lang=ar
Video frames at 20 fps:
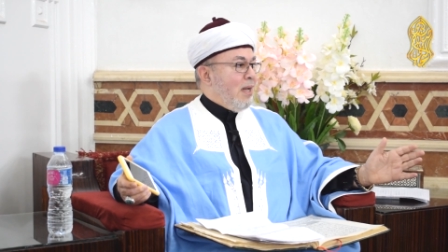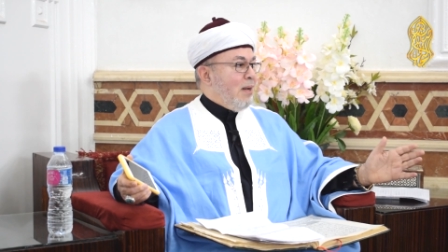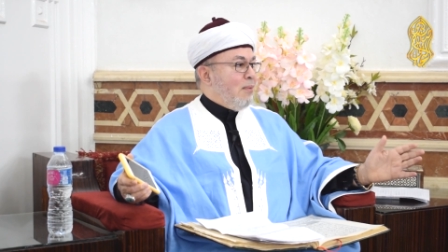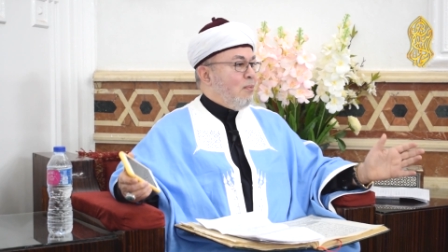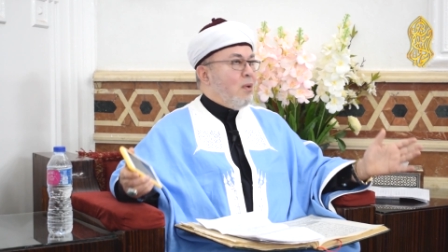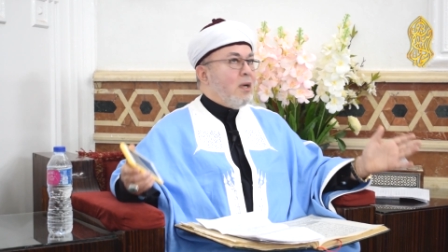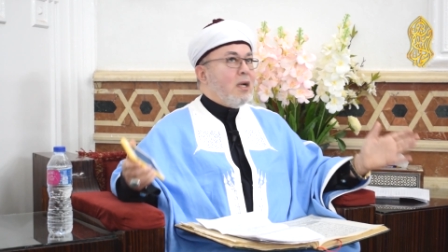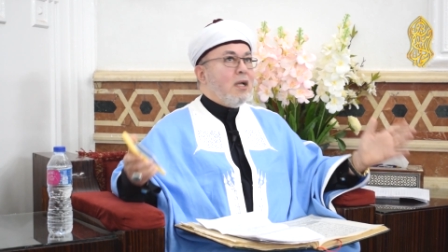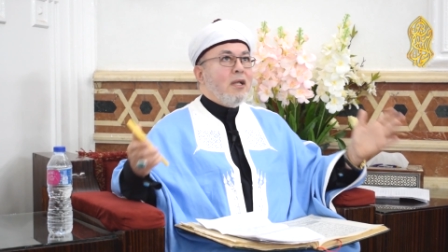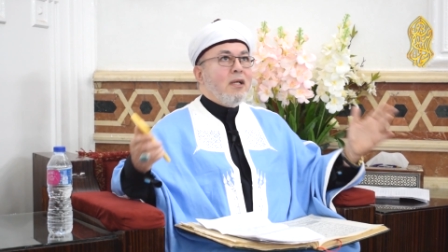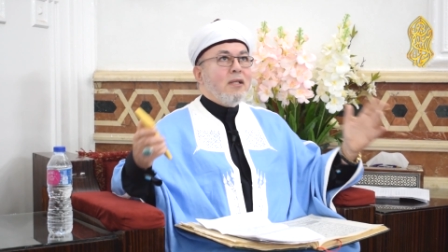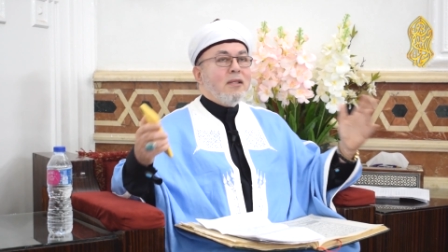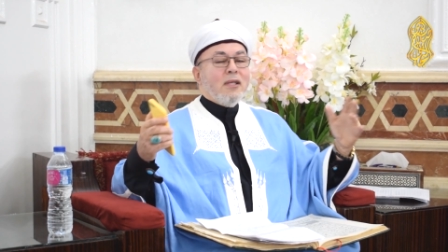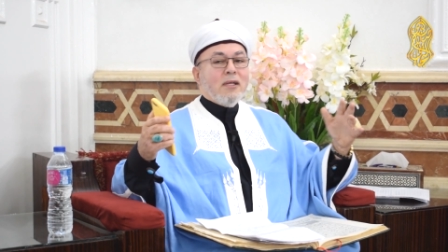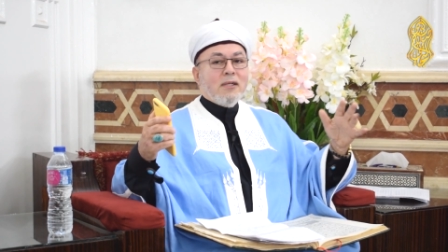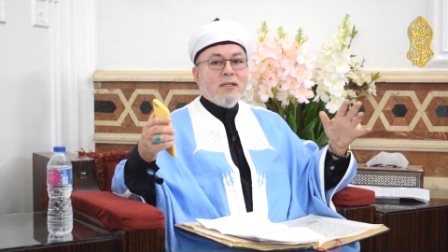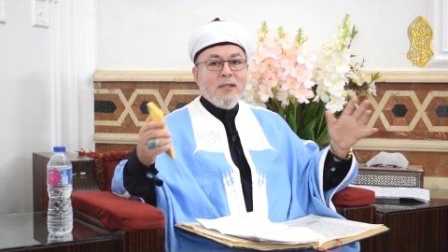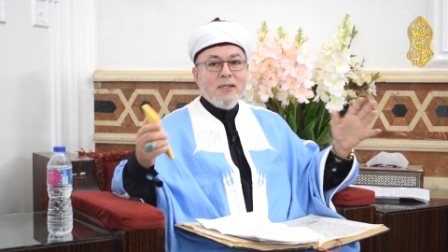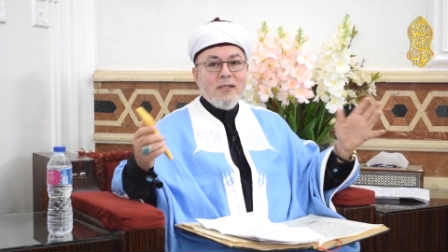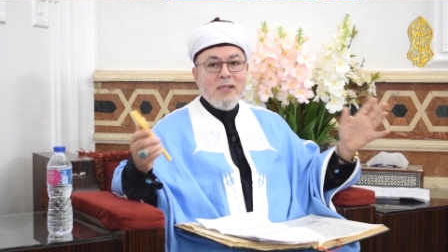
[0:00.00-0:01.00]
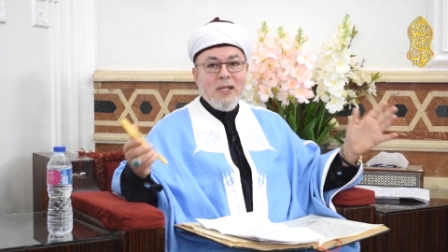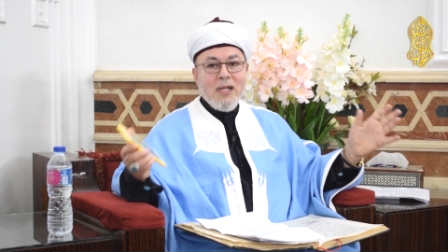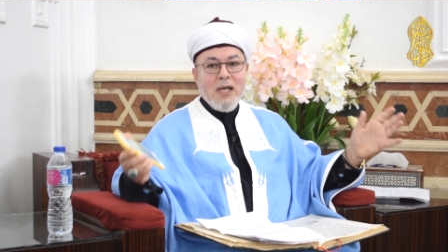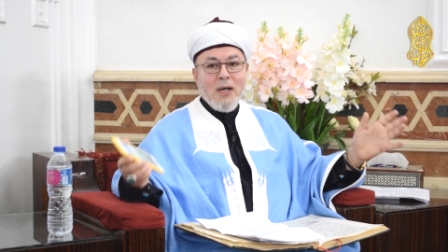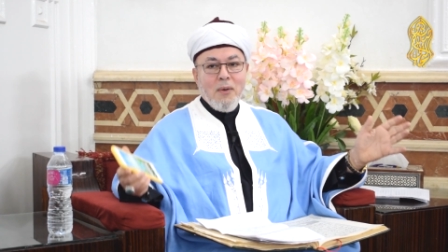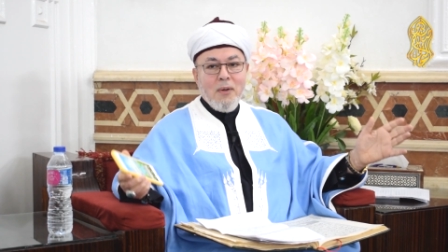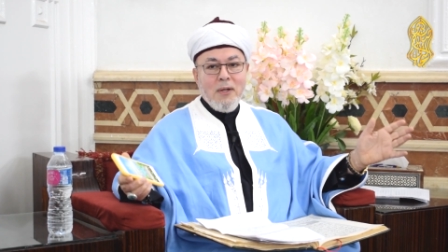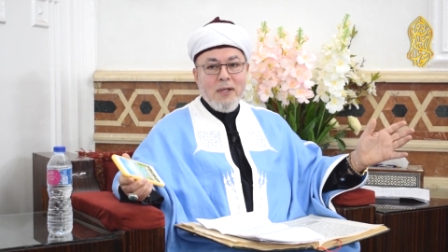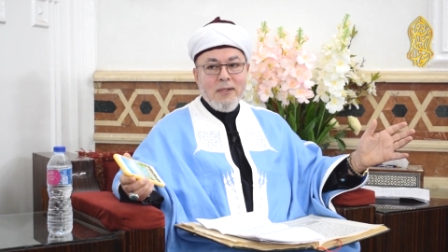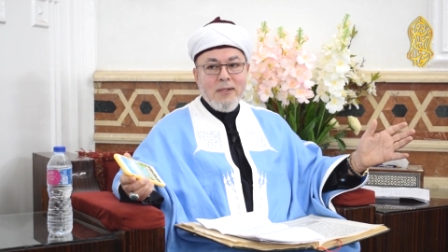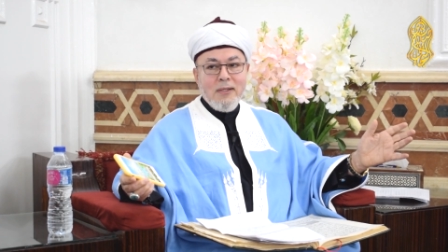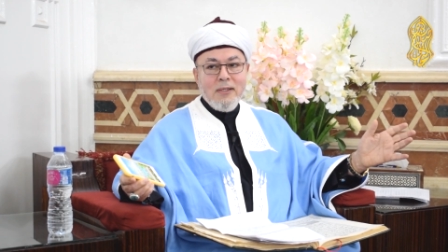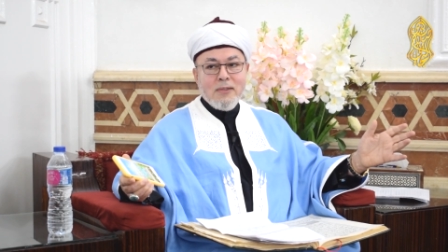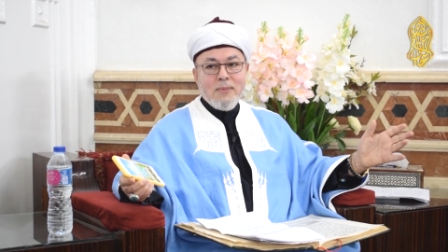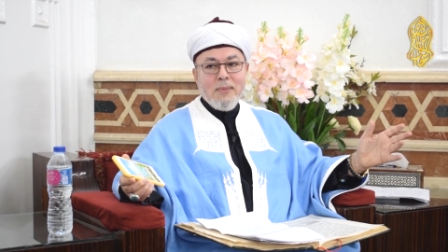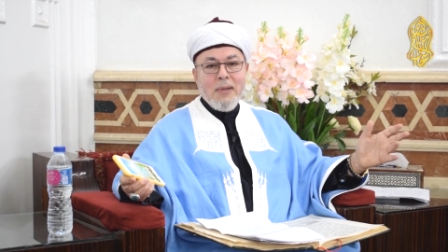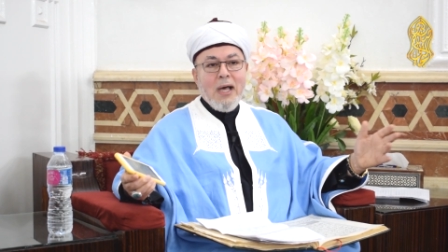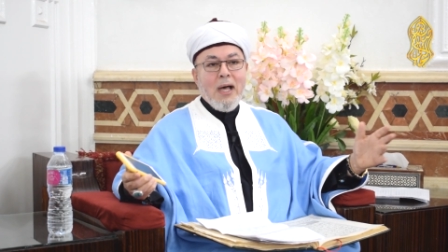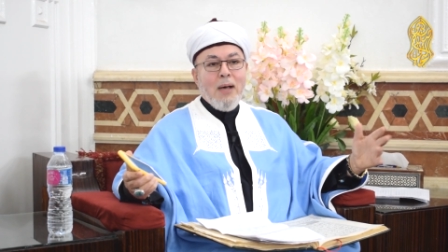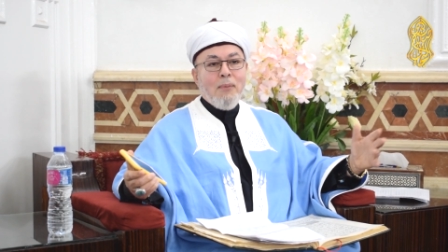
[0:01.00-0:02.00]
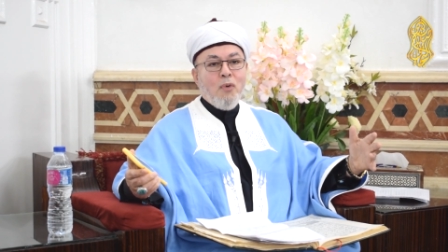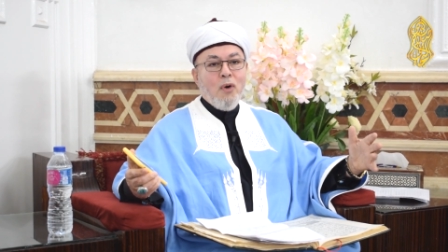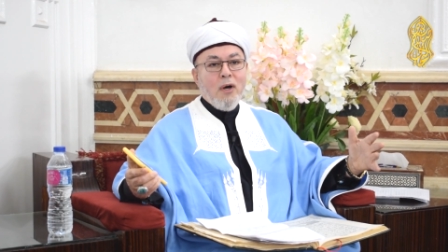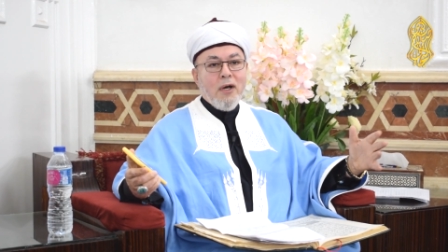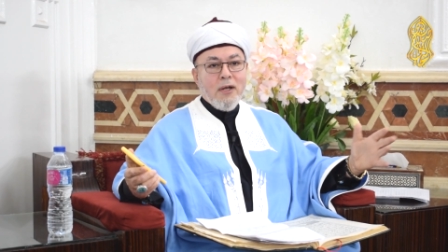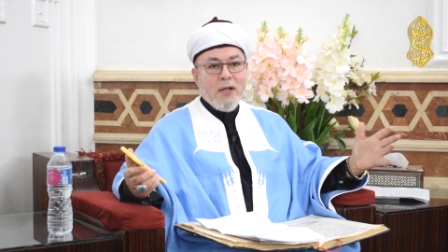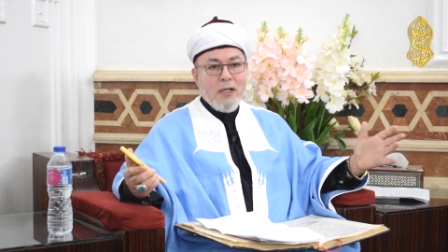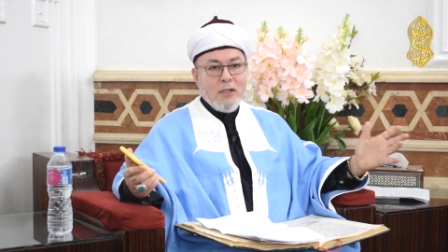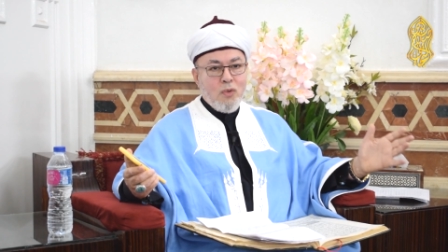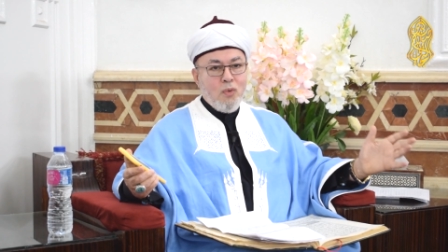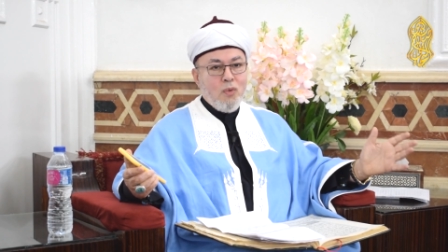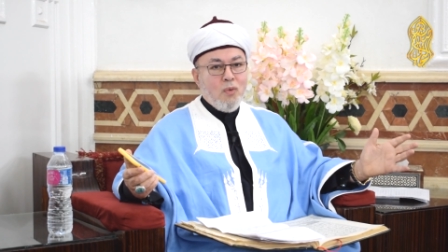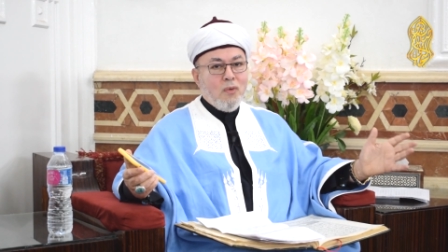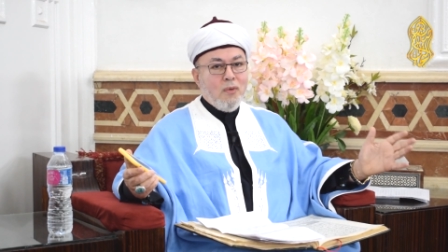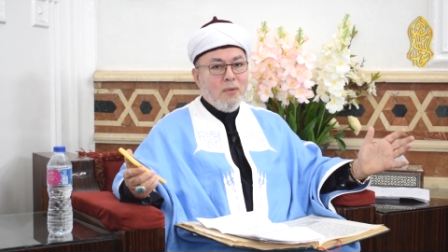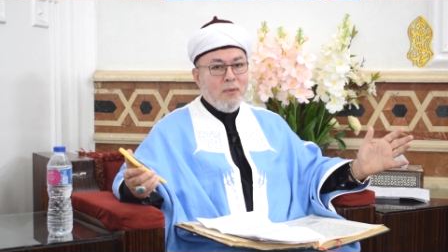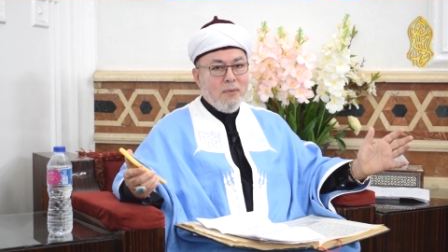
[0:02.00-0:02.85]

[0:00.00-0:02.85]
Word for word: امواج الانترنت اللي حواليك دي اسمها امواج راديو